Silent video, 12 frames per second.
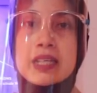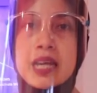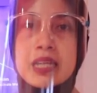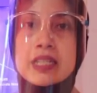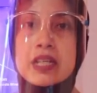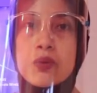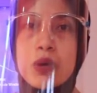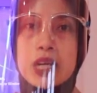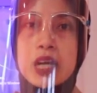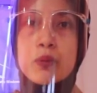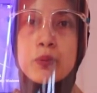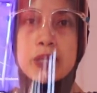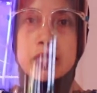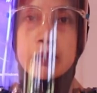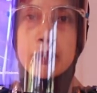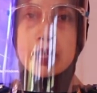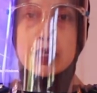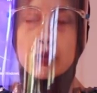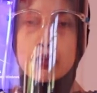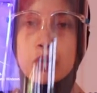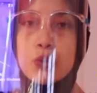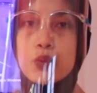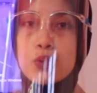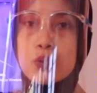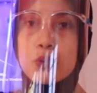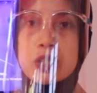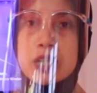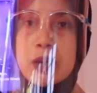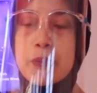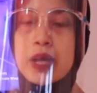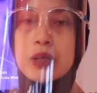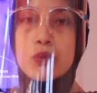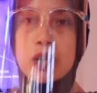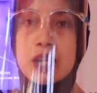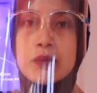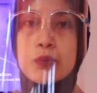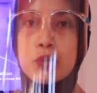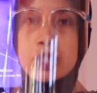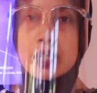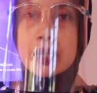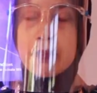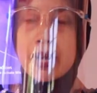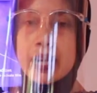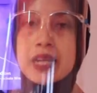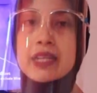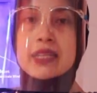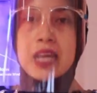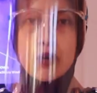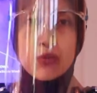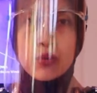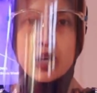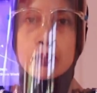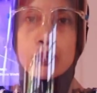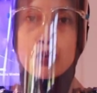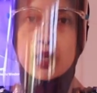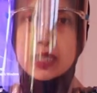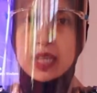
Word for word: dan di luar Kabupaten Madiun untuk tidak melakukan mudik lebaran tahun 2021.